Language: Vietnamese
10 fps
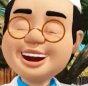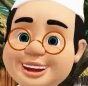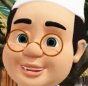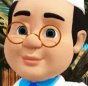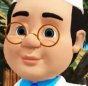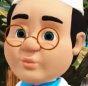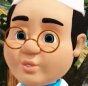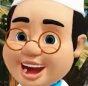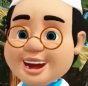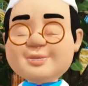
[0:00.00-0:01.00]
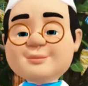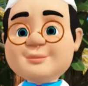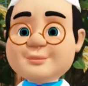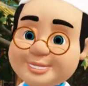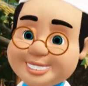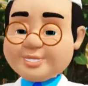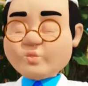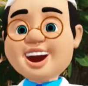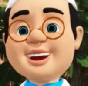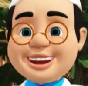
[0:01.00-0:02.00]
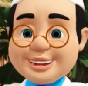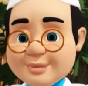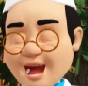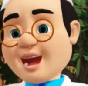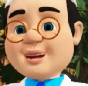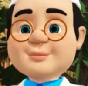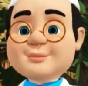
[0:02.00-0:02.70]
nhờn, bụi bẩn Di khuẩn gây hại